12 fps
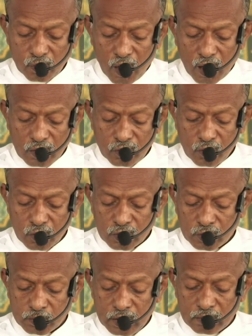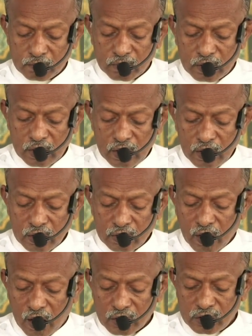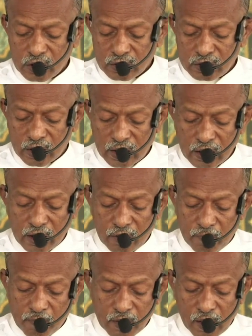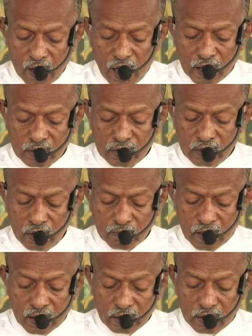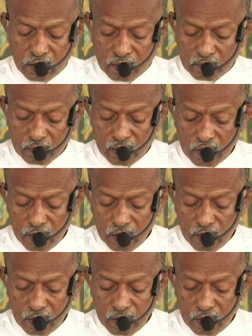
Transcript: வார்கோதுமையும் திராட்சை செடிகளும் அத்தி மரங்களும்